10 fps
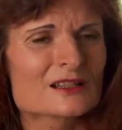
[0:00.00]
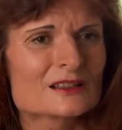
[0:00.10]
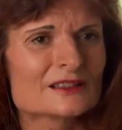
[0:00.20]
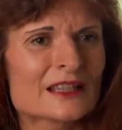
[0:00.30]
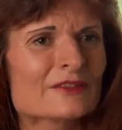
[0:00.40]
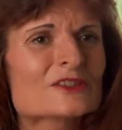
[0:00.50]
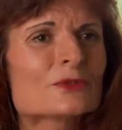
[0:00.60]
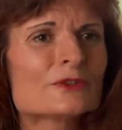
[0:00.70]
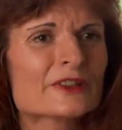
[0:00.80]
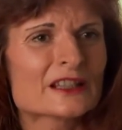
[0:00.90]
Äh, denn
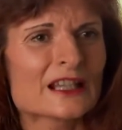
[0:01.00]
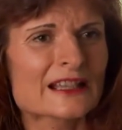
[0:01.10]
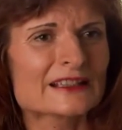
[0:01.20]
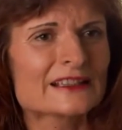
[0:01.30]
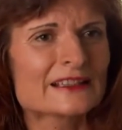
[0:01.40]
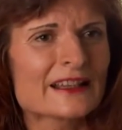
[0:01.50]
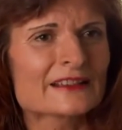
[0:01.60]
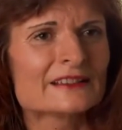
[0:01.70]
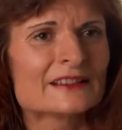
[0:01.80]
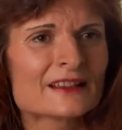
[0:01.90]
was wollen wir denn eigentlich
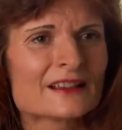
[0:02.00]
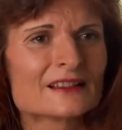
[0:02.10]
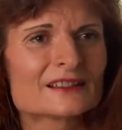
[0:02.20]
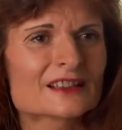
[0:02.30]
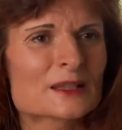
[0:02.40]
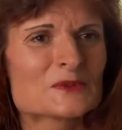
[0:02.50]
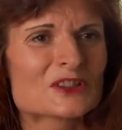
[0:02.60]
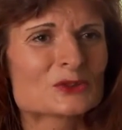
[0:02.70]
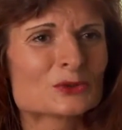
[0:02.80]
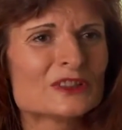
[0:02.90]
lernen? Äh, da gibt es
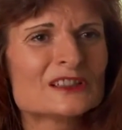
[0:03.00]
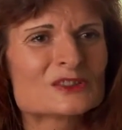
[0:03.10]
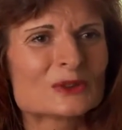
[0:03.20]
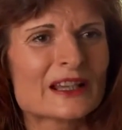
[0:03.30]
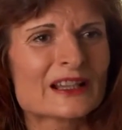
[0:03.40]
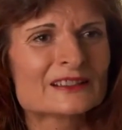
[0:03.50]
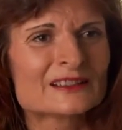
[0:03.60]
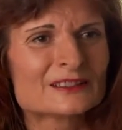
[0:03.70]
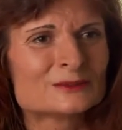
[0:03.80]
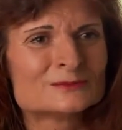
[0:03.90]
ja so viel zu
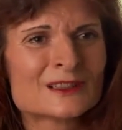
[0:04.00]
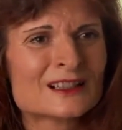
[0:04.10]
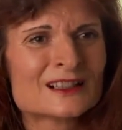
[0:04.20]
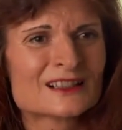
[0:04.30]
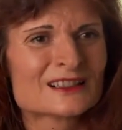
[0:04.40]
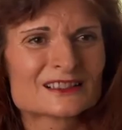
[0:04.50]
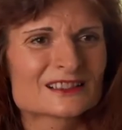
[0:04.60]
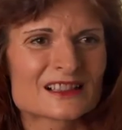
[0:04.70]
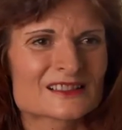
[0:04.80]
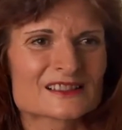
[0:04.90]
lernen. Äh,
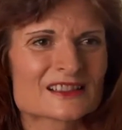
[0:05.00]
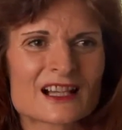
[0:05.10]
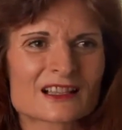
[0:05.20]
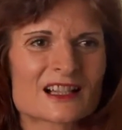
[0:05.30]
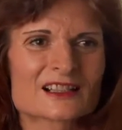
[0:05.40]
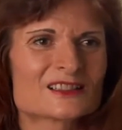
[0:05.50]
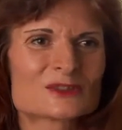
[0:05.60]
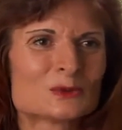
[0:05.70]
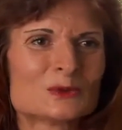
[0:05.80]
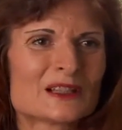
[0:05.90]
das ist ja
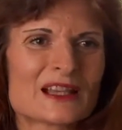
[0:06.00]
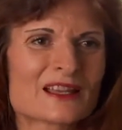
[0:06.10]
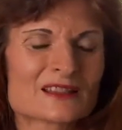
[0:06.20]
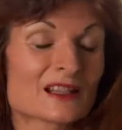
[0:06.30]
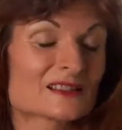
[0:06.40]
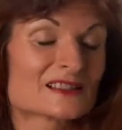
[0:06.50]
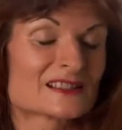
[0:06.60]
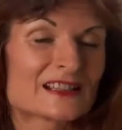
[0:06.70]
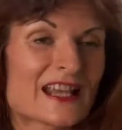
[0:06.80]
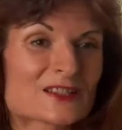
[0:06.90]
geradezu, ja, es
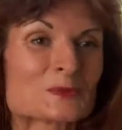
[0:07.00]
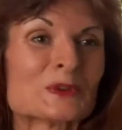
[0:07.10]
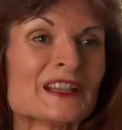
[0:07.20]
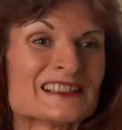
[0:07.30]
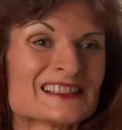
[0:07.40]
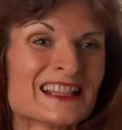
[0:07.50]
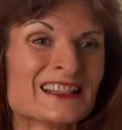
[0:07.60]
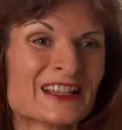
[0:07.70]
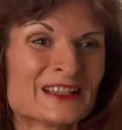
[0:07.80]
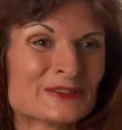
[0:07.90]
ist ja eine
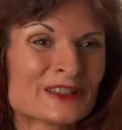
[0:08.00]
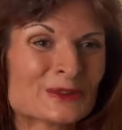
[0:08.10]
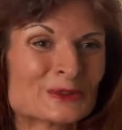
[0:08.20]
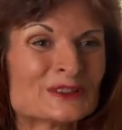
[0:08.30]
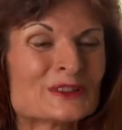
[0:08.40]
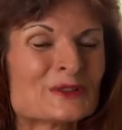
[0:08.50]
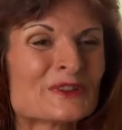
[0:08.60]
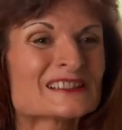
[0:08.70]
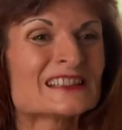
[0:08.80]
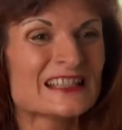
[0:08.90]
exponentielle Entwicklung,
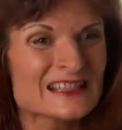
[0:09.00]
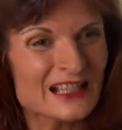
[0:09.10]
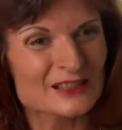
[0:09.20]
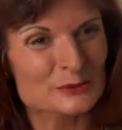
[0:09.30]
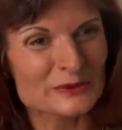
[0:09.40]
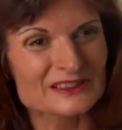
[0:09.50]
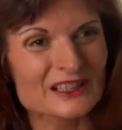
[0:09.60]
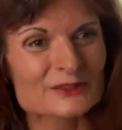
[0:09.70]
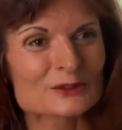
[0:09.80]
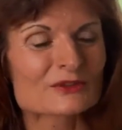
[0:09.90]
was die Inhalte
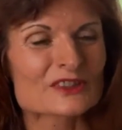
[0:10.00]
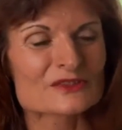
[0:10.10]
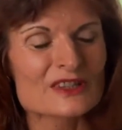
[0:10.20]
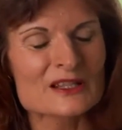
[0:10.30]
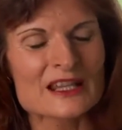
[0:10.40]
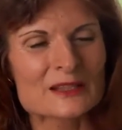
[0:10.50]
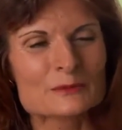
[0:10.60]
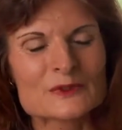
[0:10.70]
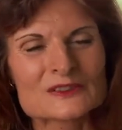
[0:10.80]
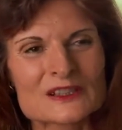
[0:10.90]
betrifft. Und was wir
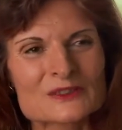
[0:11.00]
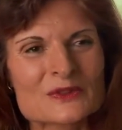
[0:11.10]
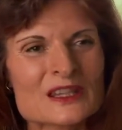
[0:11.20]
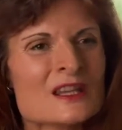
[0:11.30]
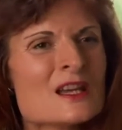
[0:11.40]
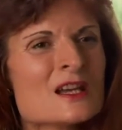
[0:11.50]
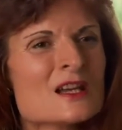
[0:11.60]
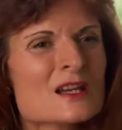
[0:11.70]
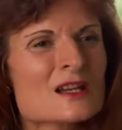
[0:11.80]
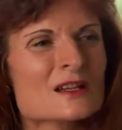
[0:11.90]
lernen müssen, ist, wie,
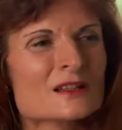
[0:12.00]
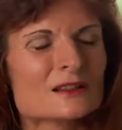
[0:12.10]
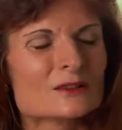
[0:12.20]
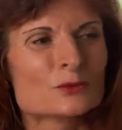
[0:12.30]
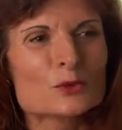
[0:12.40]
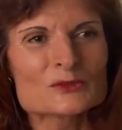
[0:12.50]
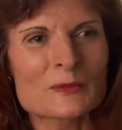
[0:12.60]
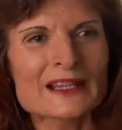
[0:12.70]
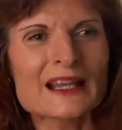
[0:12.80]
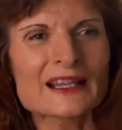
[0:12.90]
wo ist
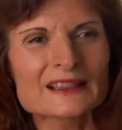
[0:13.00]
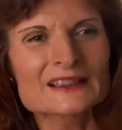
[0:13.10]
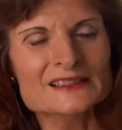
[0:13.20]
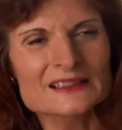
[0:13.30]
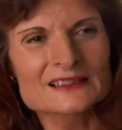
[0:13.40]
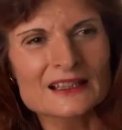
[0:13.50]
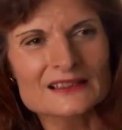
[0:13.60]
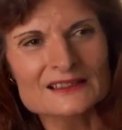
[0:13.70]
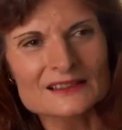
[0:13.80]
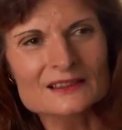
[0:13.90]
mein eigenes
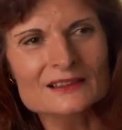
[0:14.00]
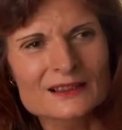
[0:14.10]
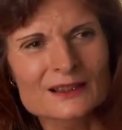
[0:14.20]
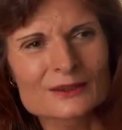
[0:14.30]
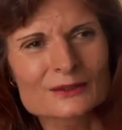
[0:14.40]
Interesse?